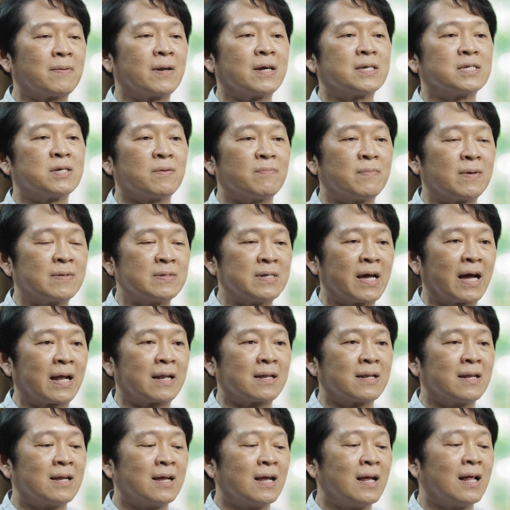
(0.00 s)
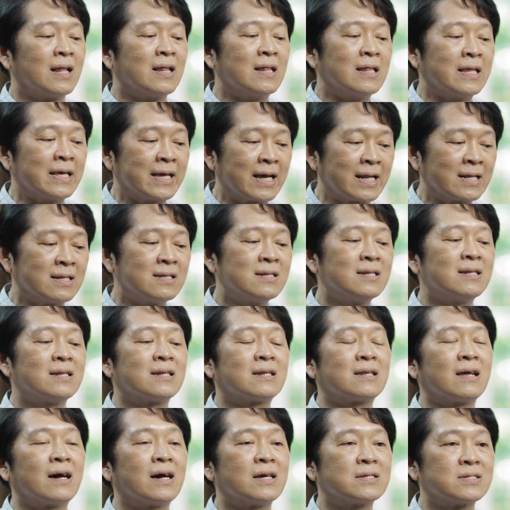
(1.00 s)
พระราชบัญญัติเหรียญ
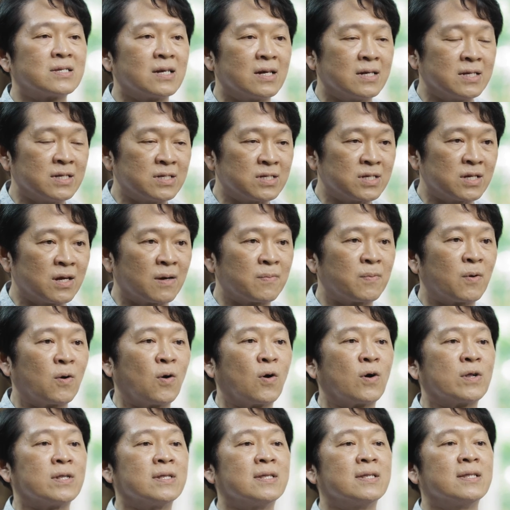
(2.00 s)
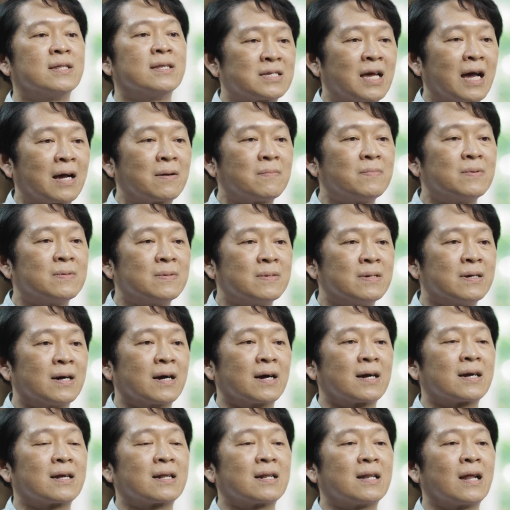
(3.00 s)
ราชอิสริยาภรณ์ช้างเผือ
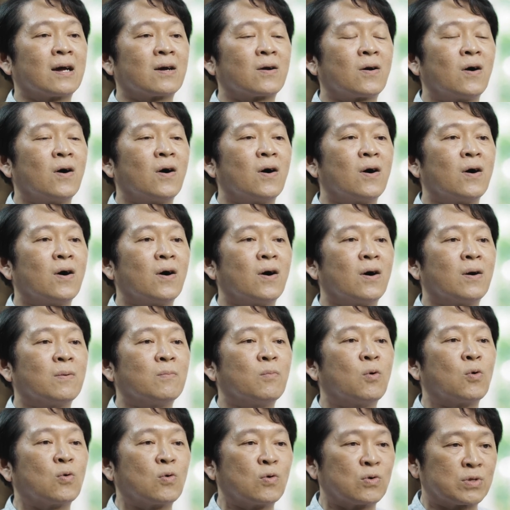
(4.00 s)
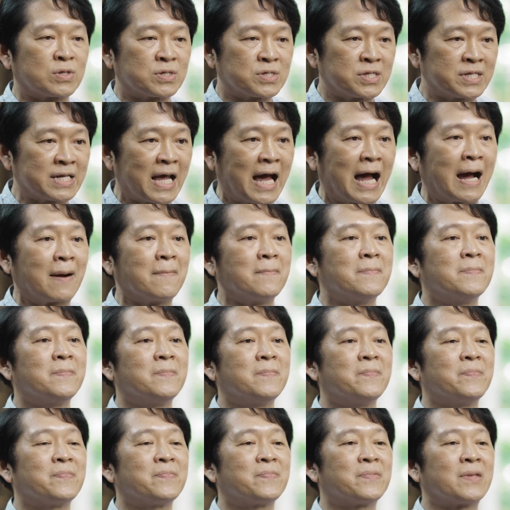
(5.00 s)
กแล้วก็มงกุฎสยาม
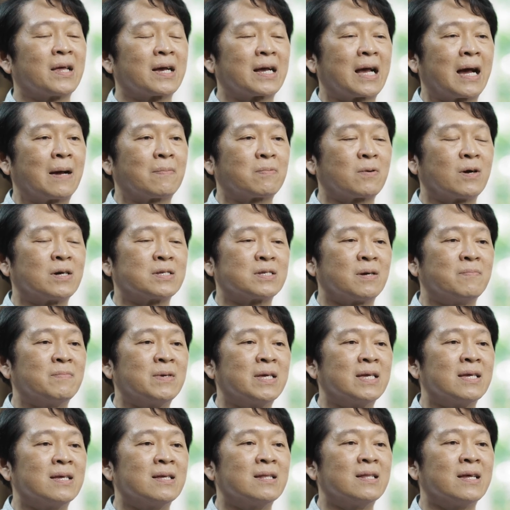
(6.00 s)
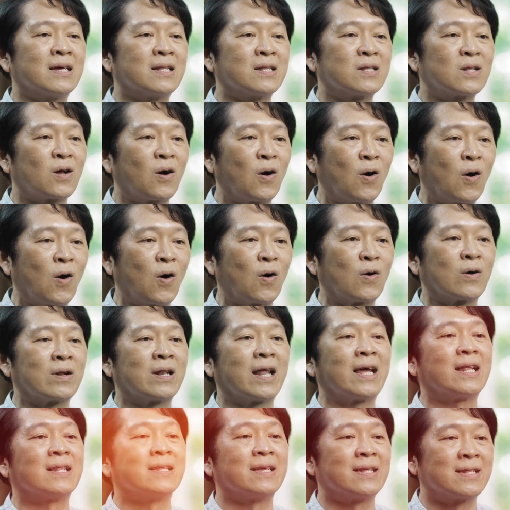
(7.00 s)
นะครับก็จะมีเหรียญทอง
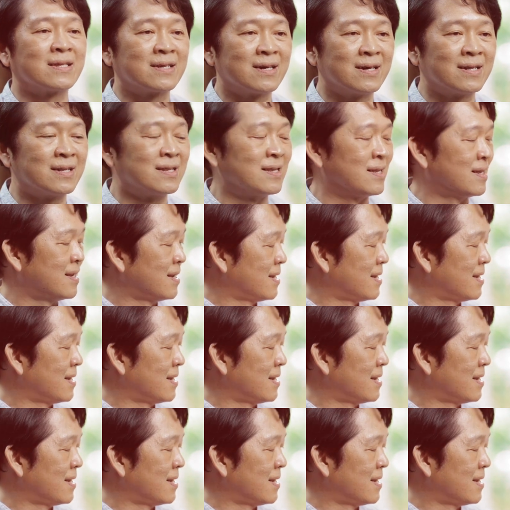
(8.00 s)
และเหรียญเงิน